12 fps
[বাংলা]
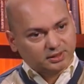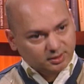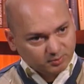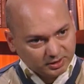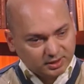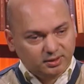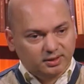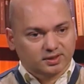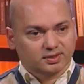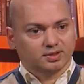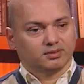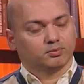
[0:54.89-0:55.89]
ইন্টারমিডিয়েট
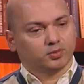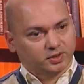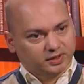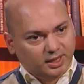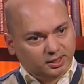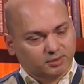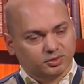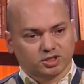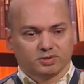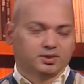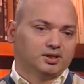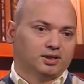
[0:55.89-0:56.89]
দিয়েছেন পরে ঢাকা
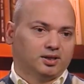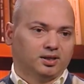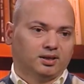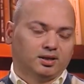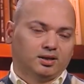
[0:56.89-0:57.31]
বিশ্ববিদ্যালয়ে